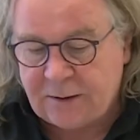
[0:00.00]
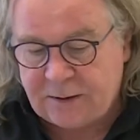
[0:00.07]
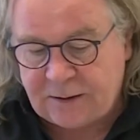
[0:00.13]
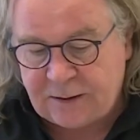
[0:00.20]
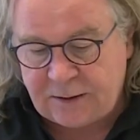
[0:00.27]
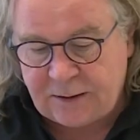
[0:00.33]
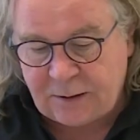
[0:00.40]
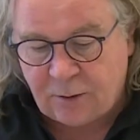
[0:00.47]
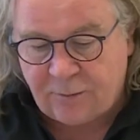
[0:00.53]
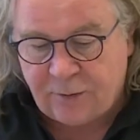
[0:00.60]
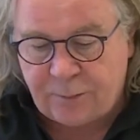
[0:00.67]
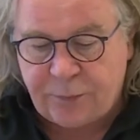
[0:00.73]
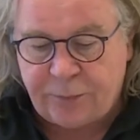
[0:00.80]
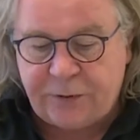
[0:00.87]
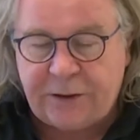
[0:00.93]
C'est-à-dire, on
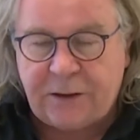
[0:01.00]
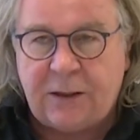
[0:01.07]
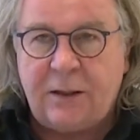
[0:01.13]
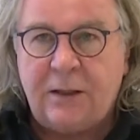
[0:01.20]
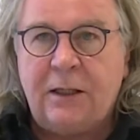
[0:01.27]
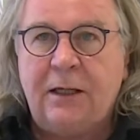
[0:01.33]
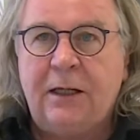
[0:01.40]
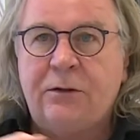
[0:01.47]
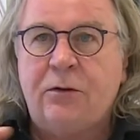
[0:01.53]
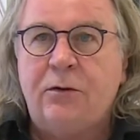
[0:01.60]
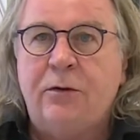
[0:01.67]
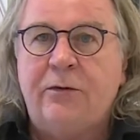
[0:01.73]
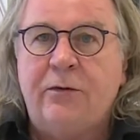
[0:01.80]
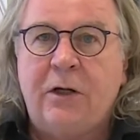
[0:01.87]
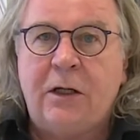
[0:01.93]
va plus dire les lettres
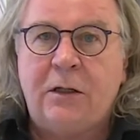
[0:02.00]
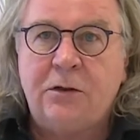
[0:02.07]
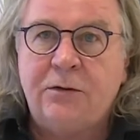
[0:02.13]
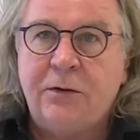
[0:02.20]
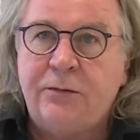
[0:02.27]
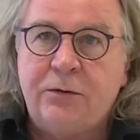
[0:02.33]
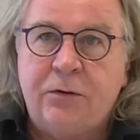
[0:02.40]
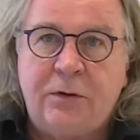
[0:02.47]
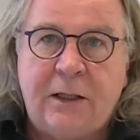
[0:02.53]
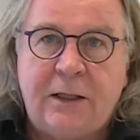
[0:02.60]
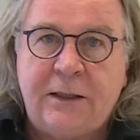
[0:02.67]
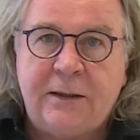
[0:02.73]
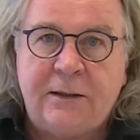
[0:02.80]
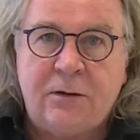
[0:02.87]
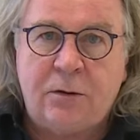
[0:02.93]
de verre, je vais vous donner
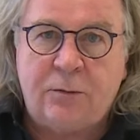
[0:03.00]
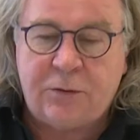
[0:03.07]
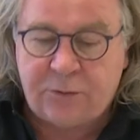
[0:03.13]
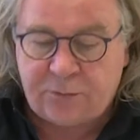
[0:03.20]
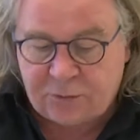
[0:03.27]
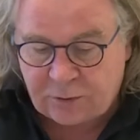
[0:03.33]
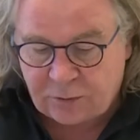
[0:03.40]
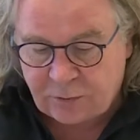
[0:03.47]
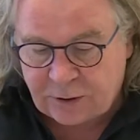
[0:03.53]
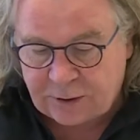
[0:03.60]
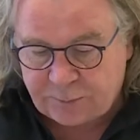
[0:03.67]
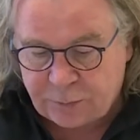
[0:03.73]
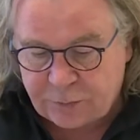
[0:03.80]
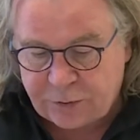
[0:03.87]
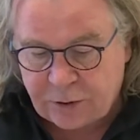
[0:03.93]
un exemple, je vais vous en donner
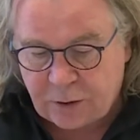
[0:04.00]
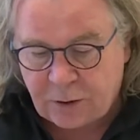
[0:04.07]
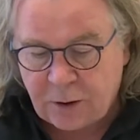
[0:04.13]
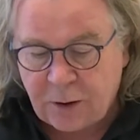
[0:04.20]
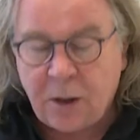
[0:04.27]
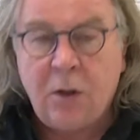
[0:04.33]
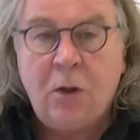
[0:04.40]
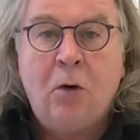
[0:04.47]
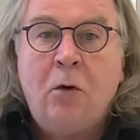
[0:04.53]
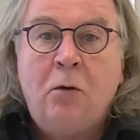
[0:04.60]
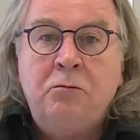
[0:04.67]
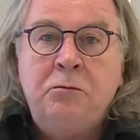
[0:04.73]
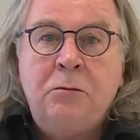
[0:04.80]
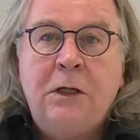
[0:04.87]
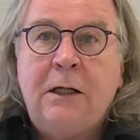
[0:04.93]
plusieurs,
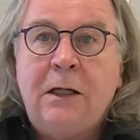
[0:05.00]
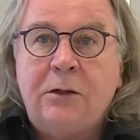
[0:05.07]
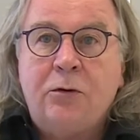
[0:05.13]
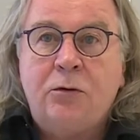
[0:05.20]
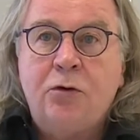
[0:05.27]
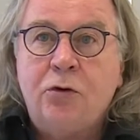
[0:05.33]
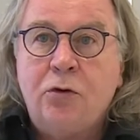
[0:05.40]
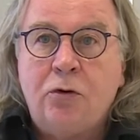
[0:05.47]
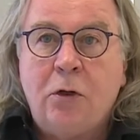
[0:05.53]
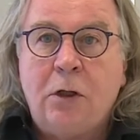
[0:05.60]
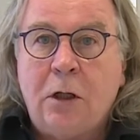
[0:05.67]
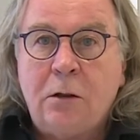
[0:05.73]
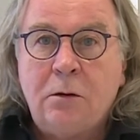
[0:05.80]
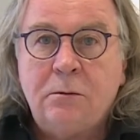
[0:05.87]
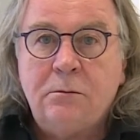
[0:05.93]
les lettres de
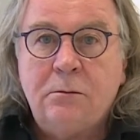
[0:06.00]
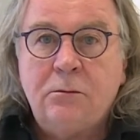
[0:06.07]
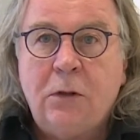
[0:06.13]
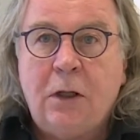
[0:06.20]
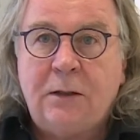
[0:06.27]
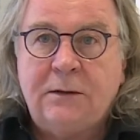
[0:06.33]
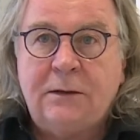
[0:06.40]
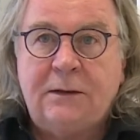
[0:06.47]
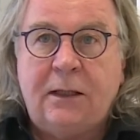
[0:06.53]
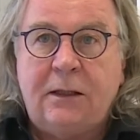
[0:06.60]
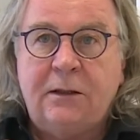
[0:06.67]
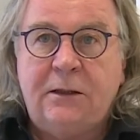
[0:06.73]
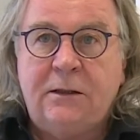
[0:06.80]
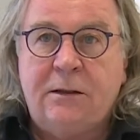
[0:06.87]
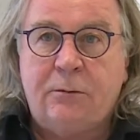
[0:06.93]
chocolat. Voilà, c'est
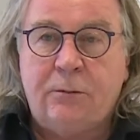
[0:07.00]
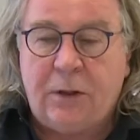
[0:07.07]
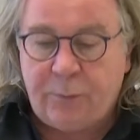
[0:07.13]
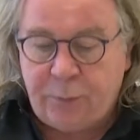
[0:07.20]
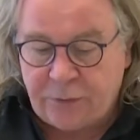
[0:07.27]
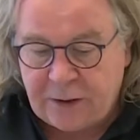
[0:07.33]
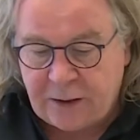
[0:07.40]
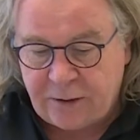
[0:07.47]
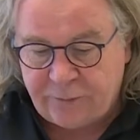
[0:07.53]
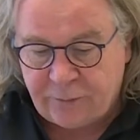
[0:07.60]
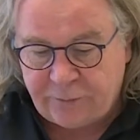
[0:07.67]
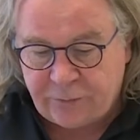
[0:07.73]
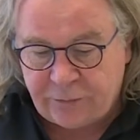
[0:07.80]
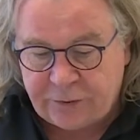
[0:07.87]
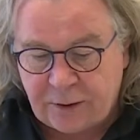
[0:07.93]
un exemple un peu naïf,
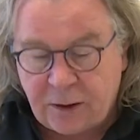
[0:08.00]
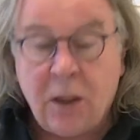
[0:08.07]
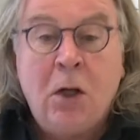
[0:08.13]
enfantin.